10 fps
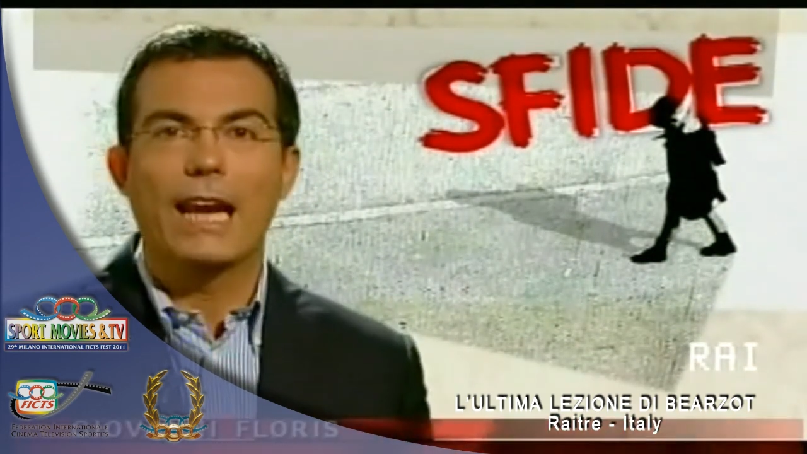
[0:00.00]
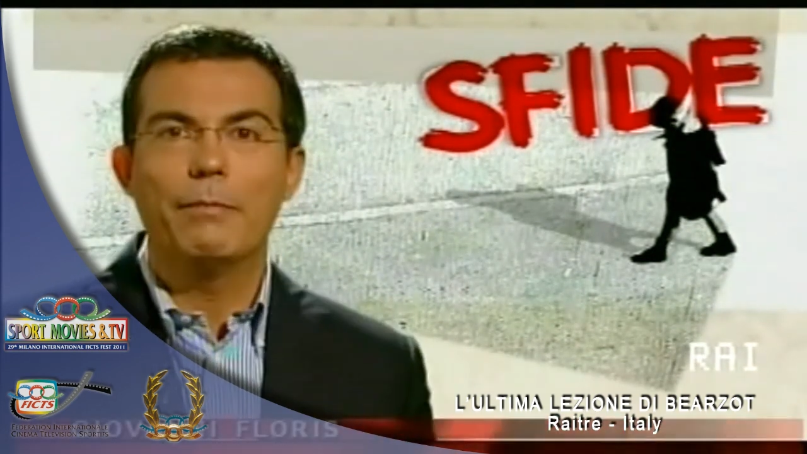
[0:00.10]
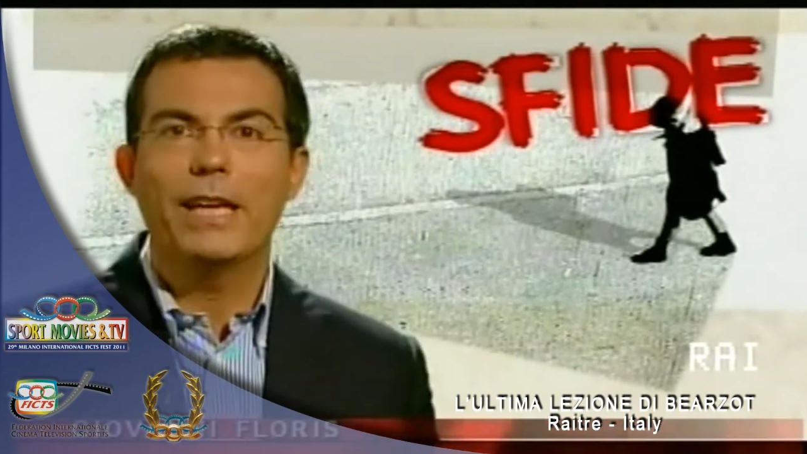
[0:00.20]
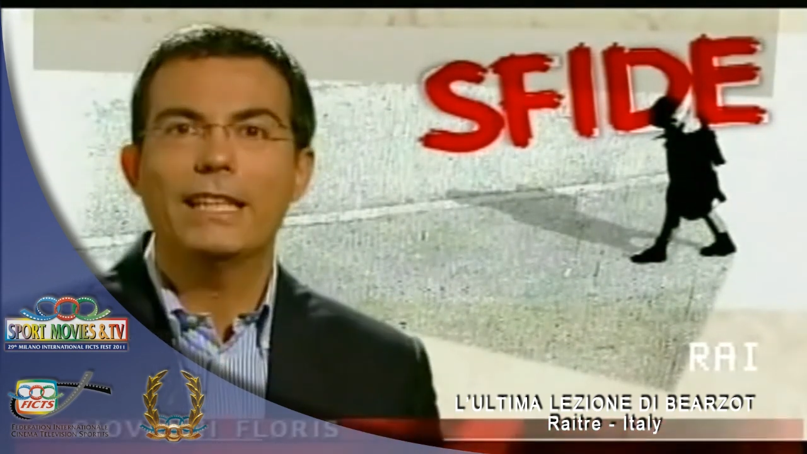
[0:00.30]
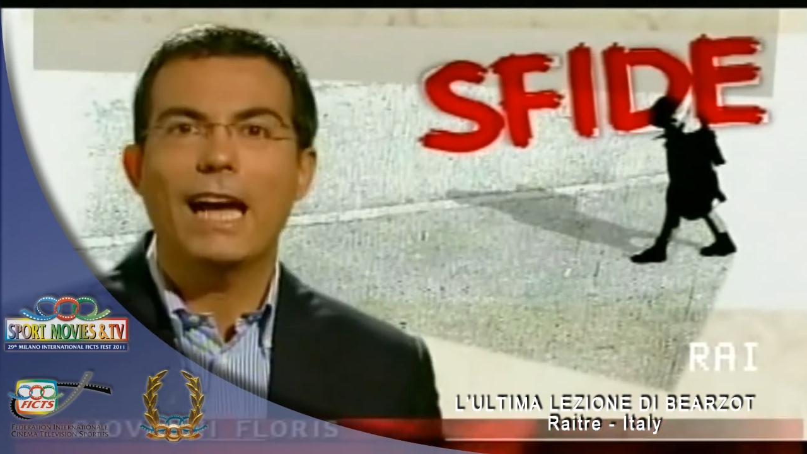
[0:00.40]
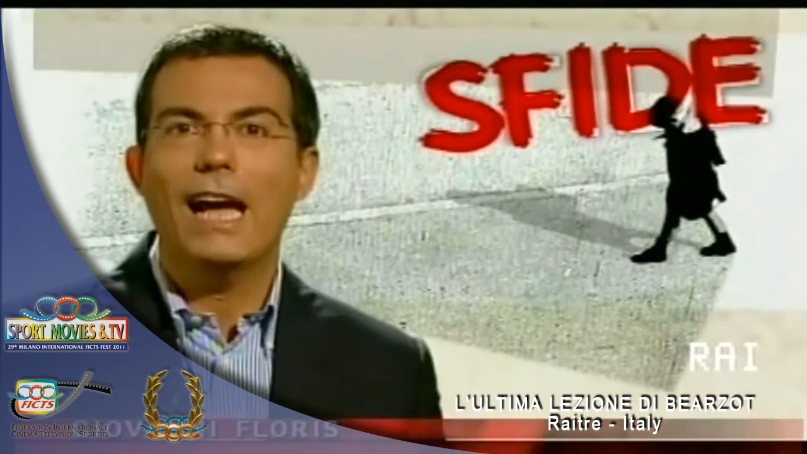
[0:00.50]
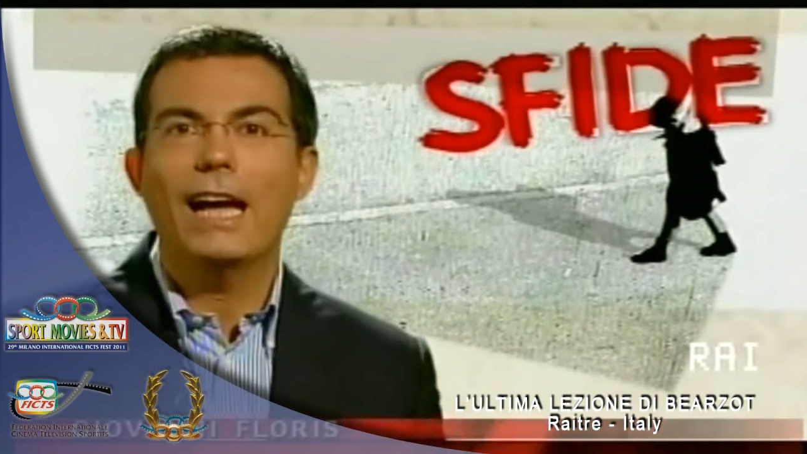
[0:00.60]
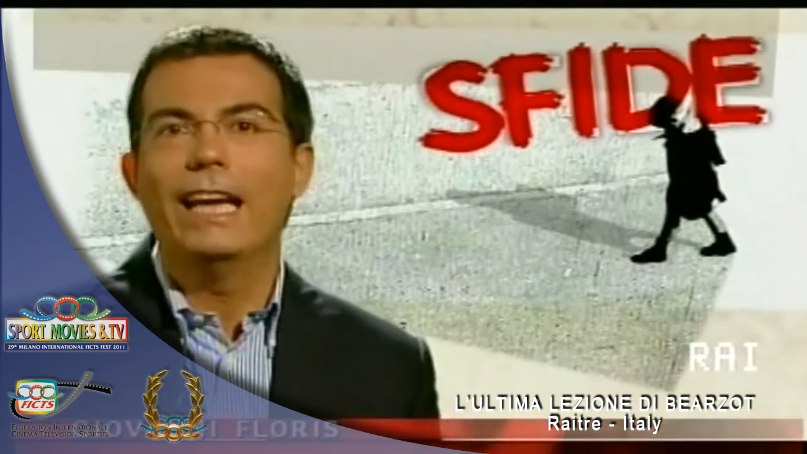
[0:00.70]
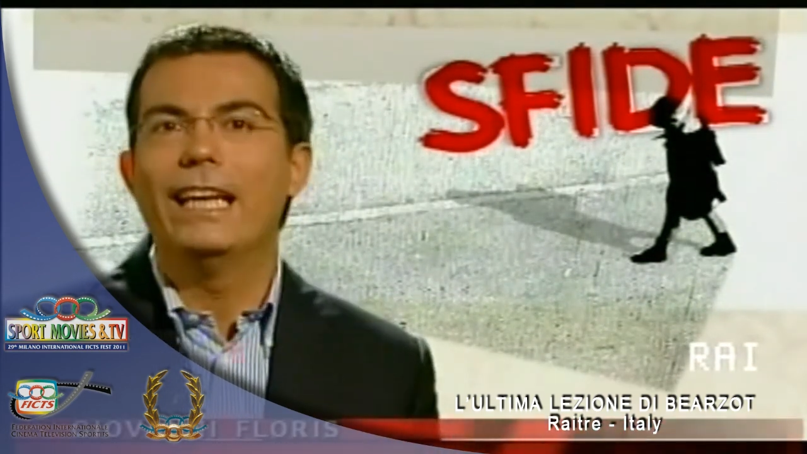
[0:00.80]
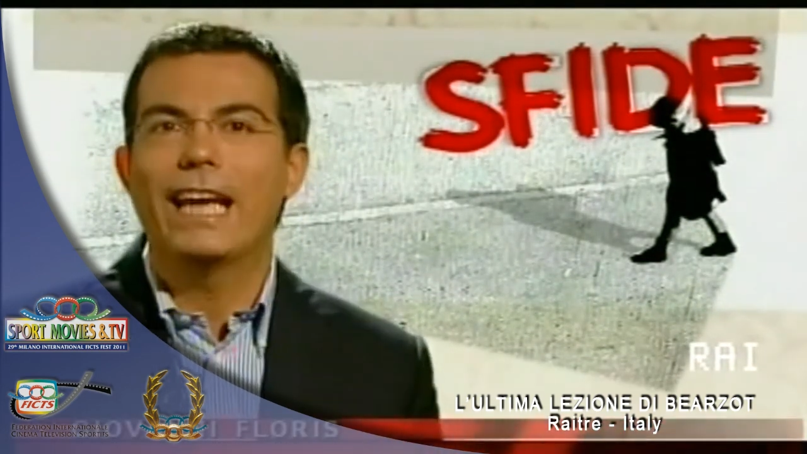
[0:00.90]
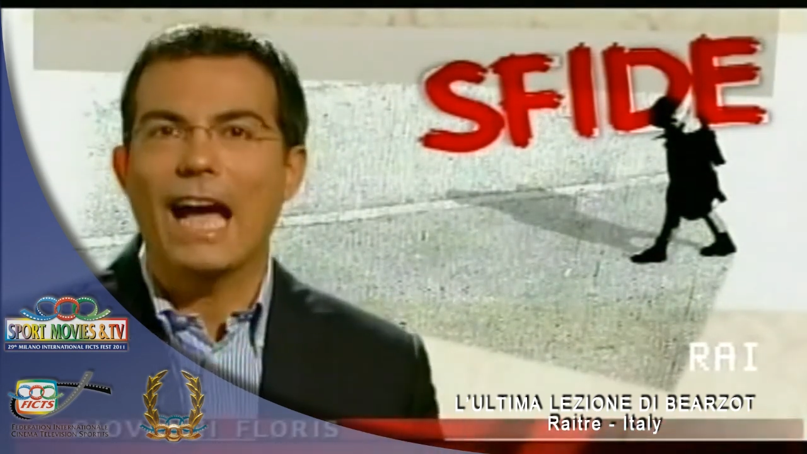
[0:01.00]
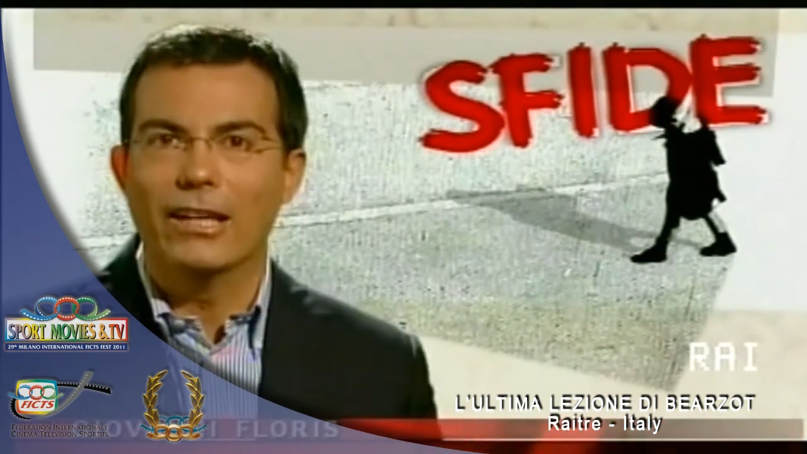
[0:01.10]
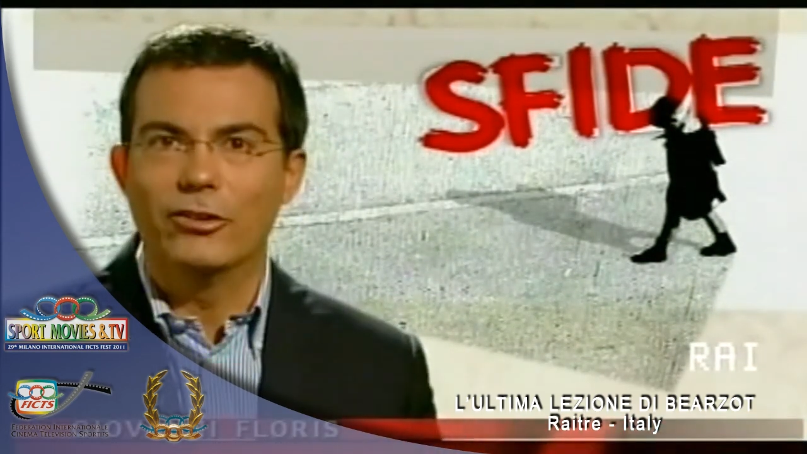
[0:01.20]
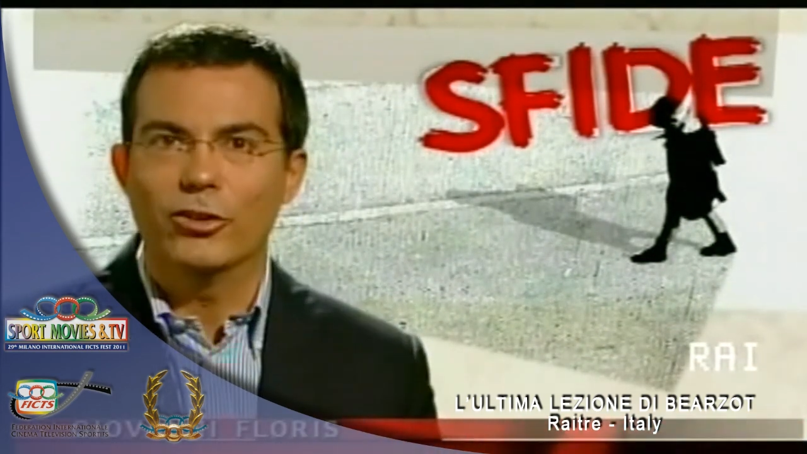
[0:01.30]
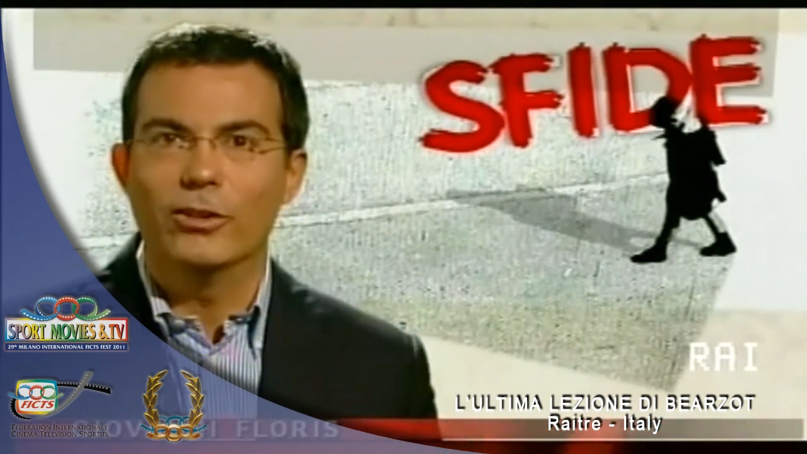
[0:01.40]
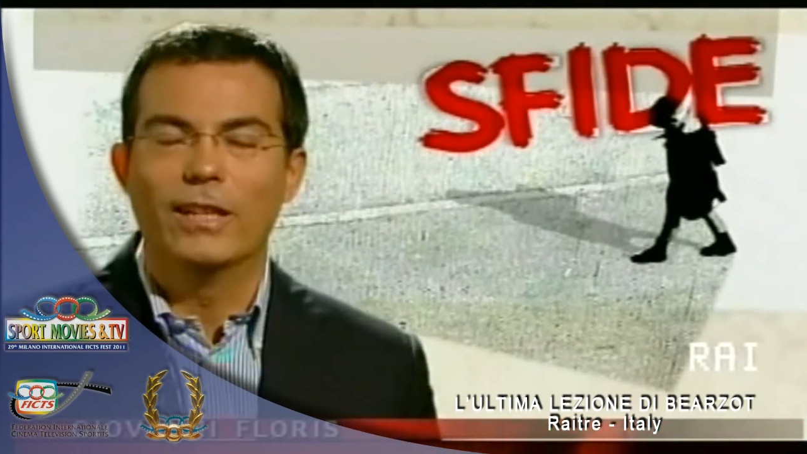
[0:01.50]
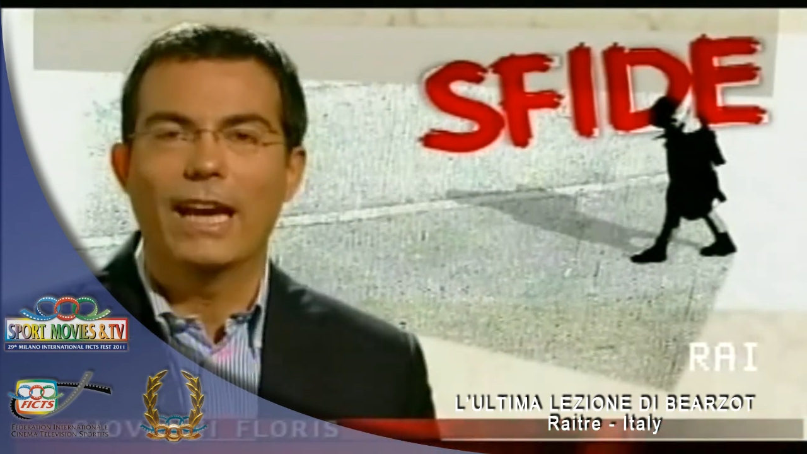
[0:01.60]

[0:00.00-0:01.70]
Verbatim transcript: la mia età, è il calcio.